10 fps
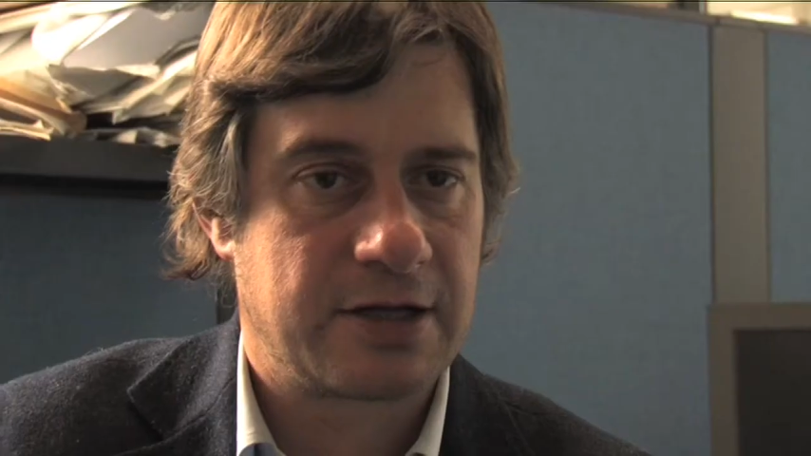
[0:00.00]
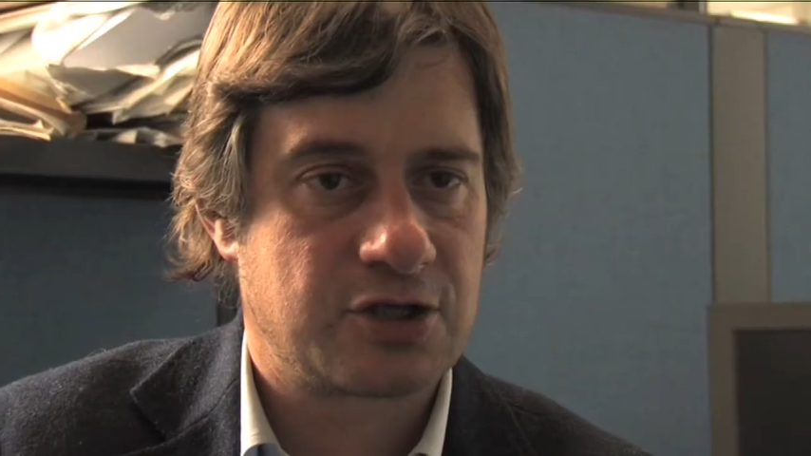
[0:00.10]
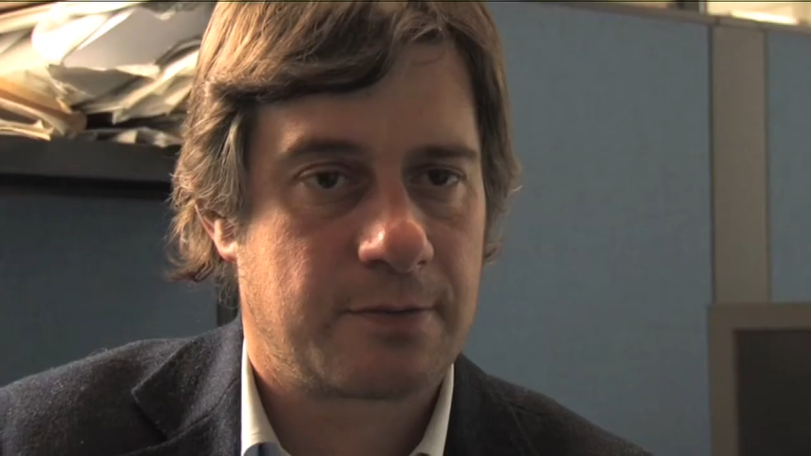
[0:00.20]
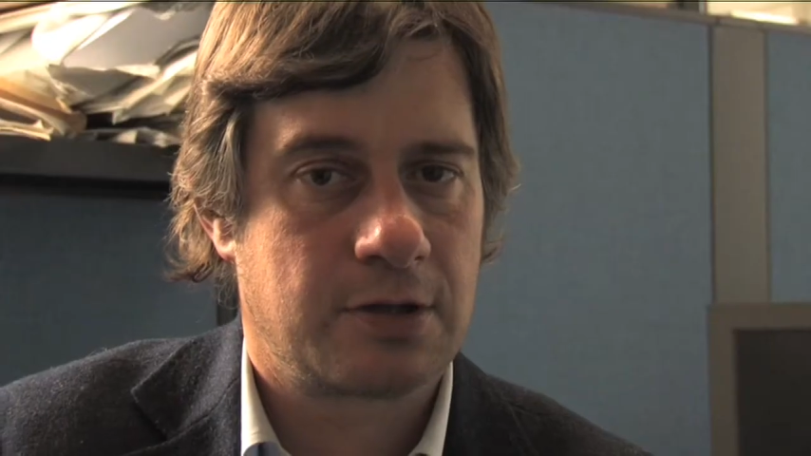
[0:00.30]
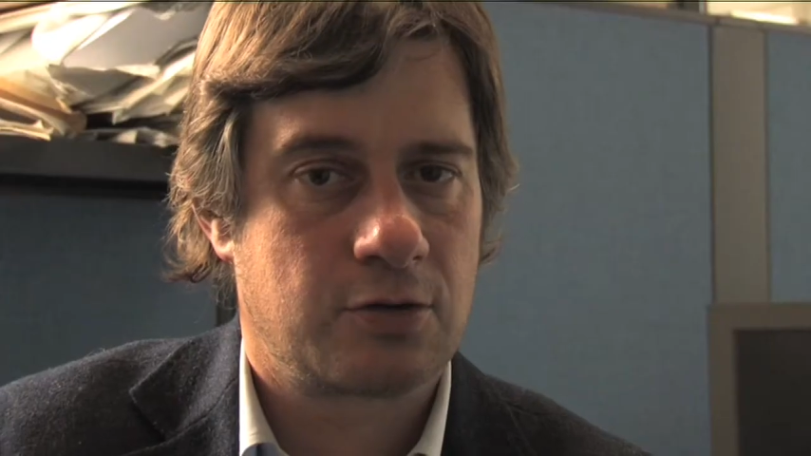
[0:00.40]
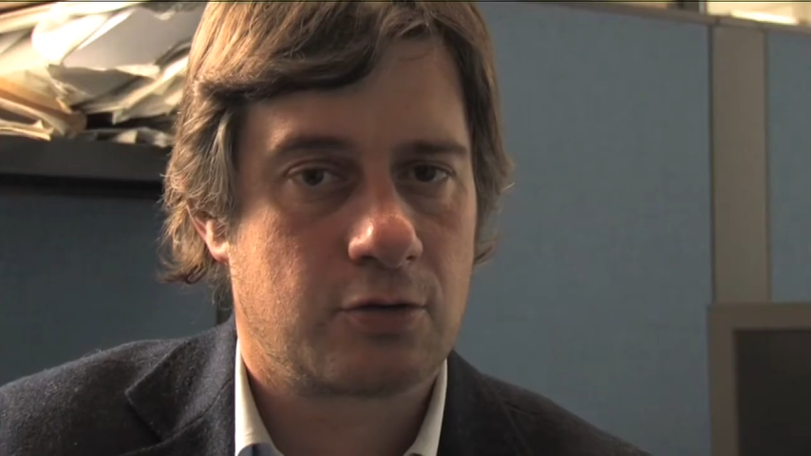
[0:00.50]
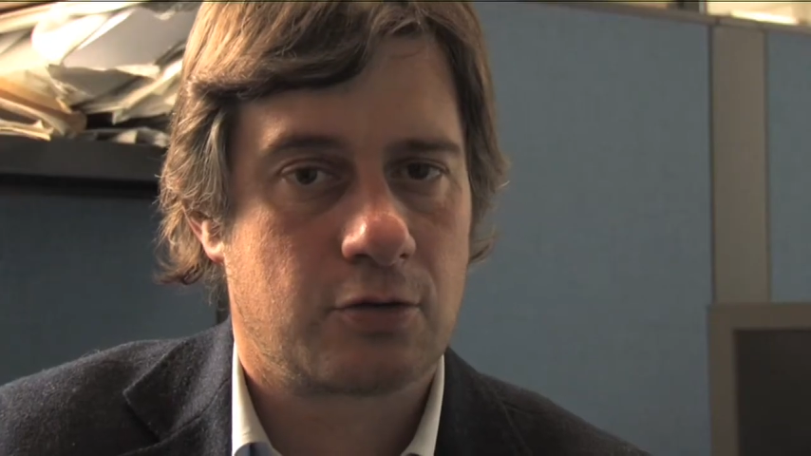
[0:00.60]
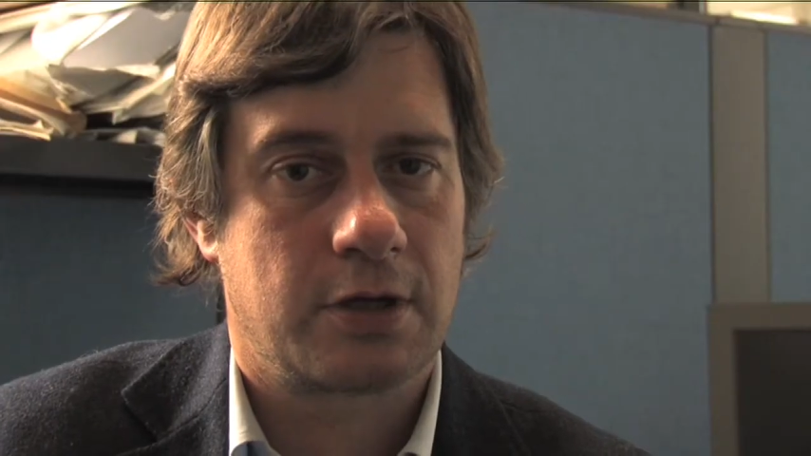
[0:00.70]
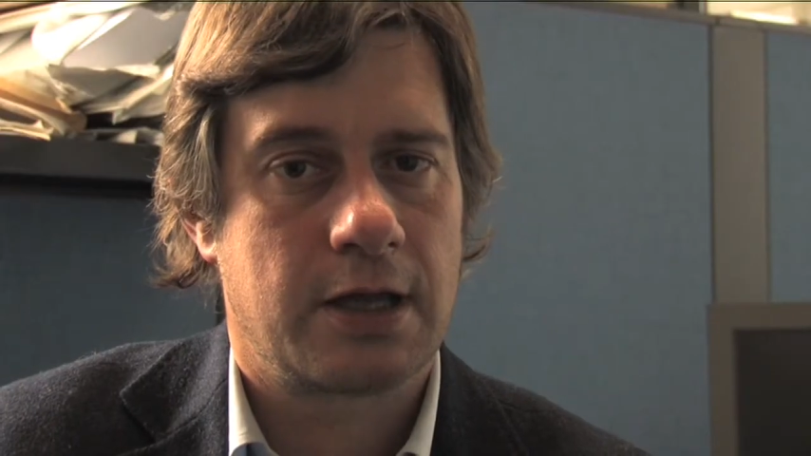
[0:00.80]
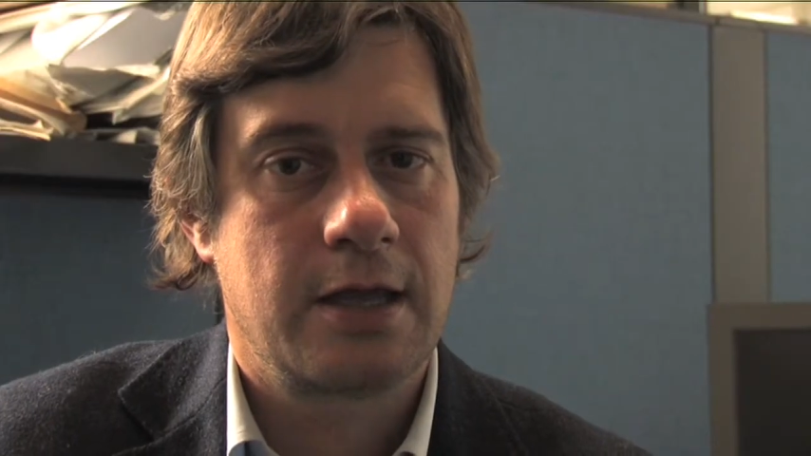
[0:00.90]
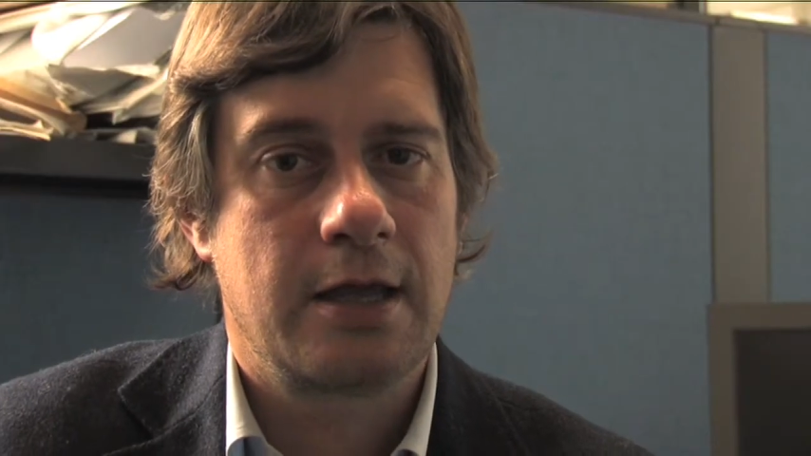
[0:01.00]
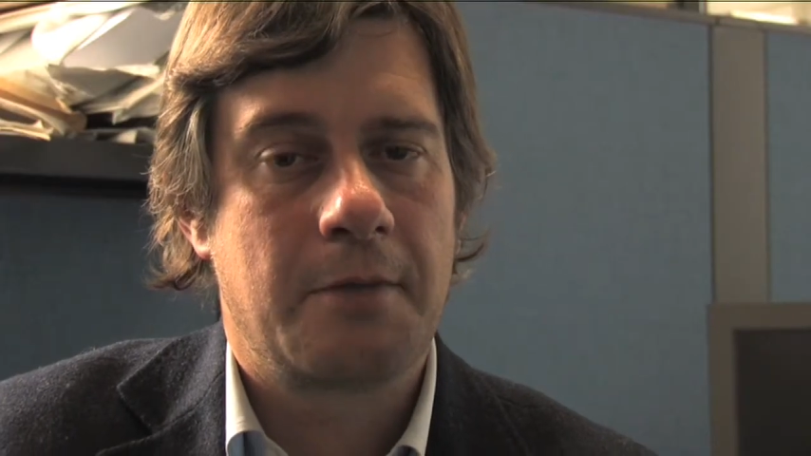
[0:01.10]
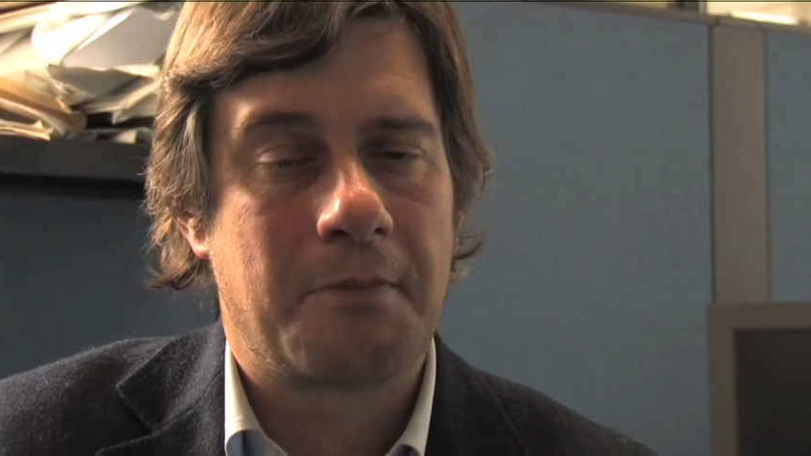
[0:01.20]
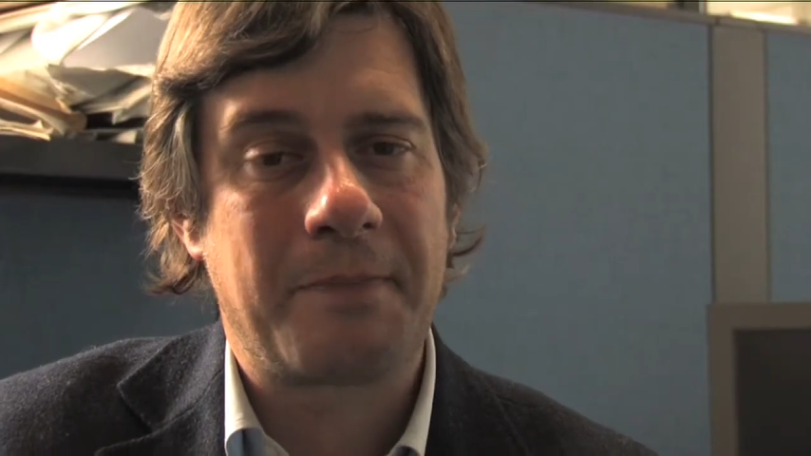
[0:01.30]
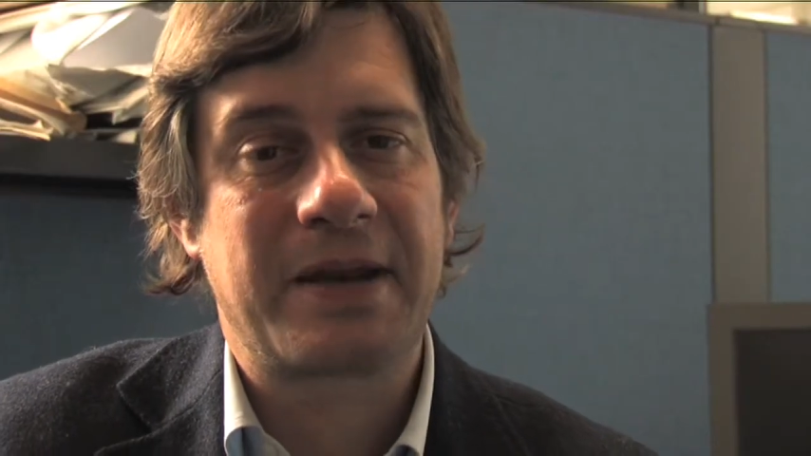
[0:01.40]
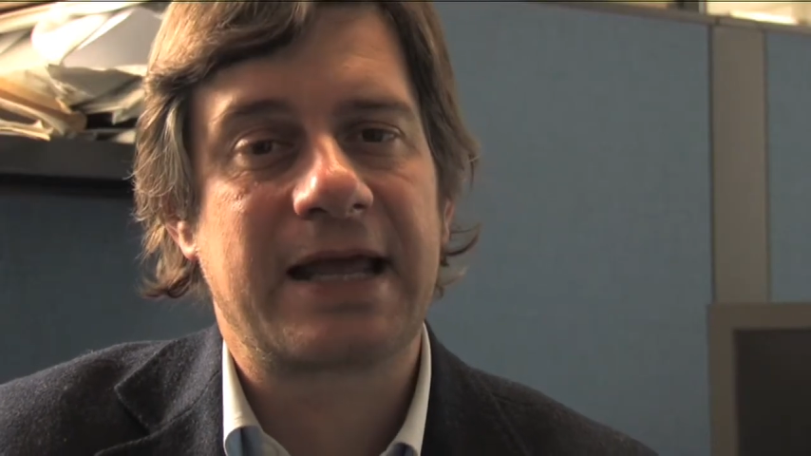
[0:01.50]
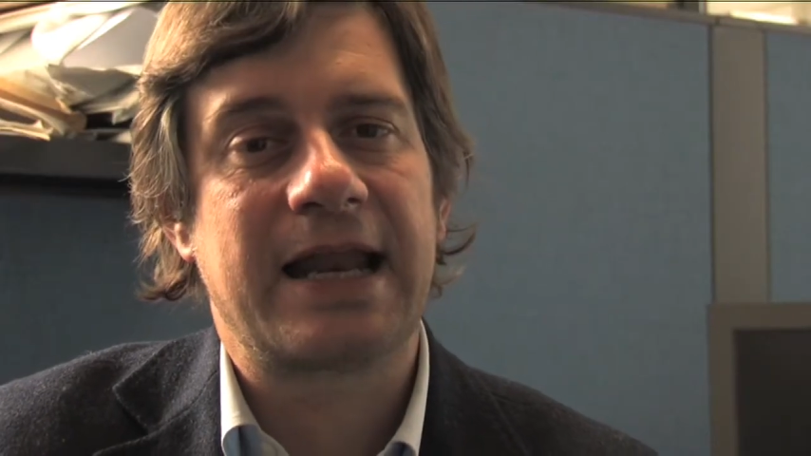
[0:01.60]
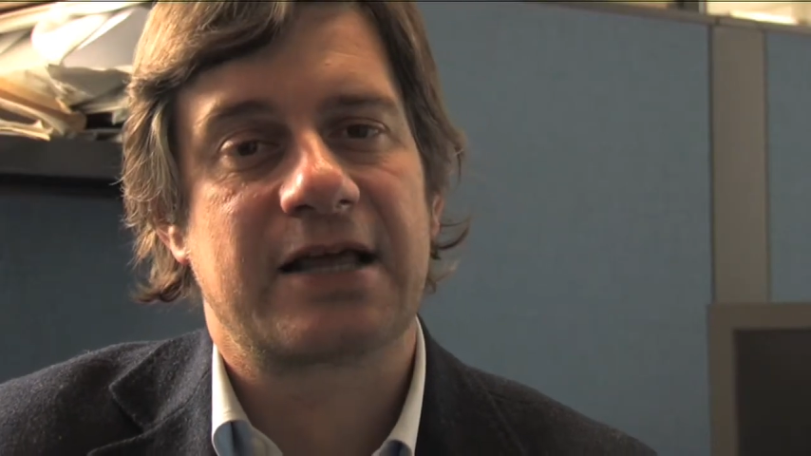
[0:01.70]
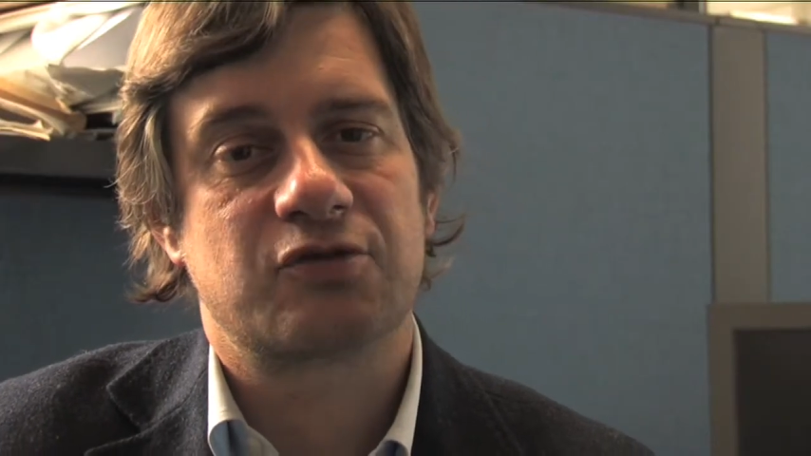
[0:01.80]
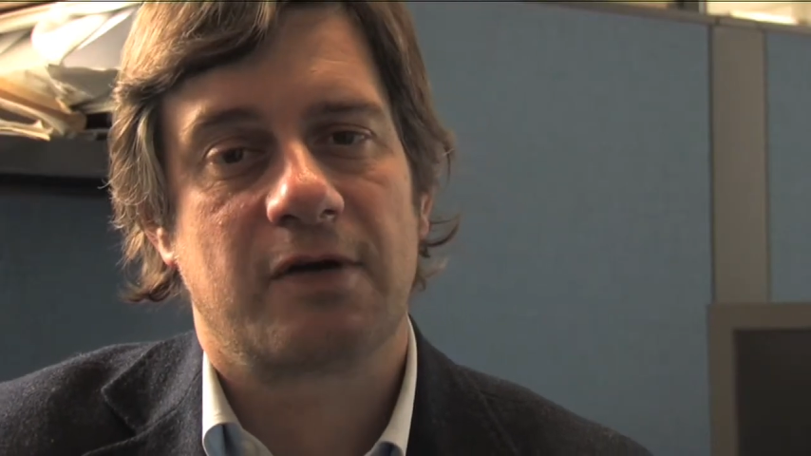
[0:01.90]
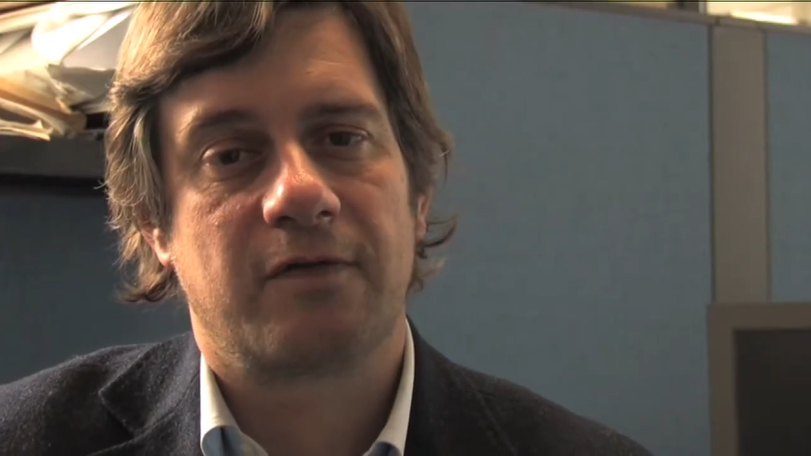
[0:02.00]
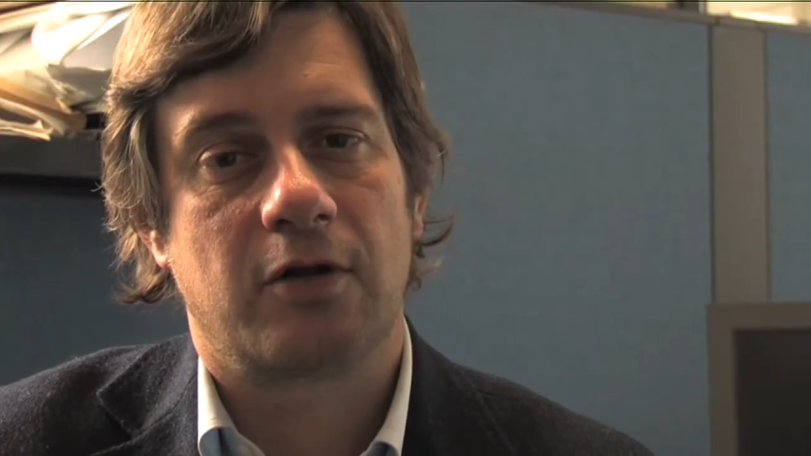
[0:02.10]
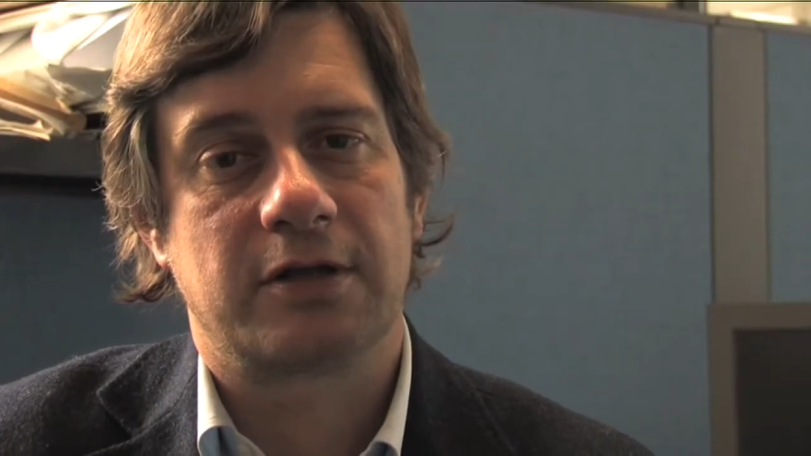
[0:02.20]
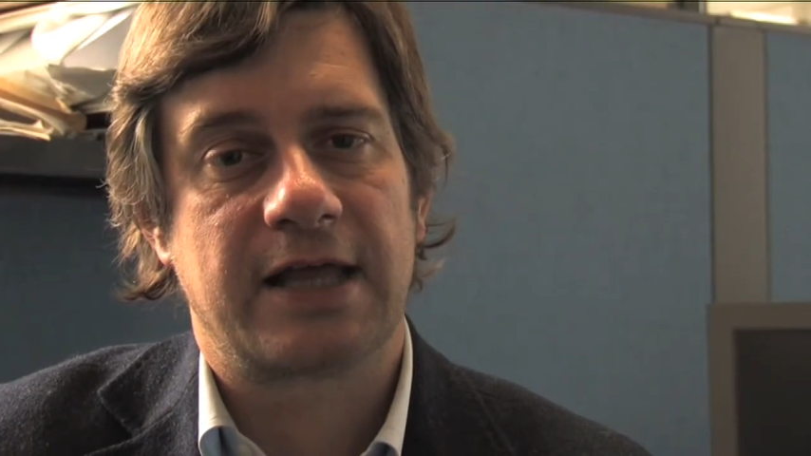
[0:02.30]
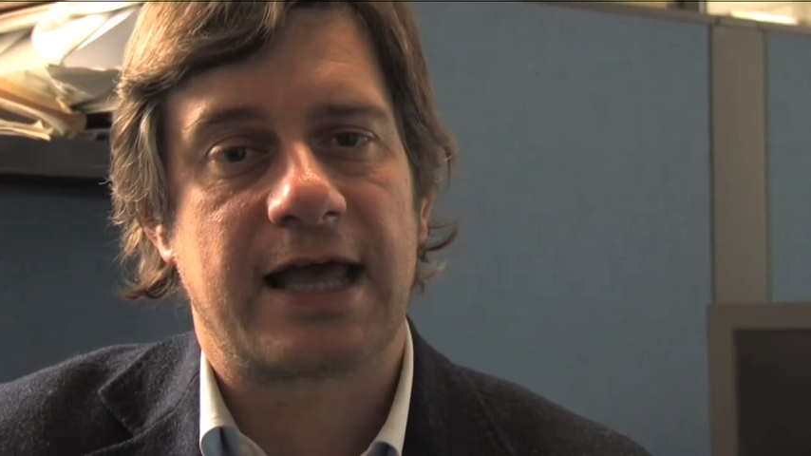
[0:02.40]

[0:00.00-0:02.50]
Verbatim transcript: ciabattone, ma perché lei a sua volta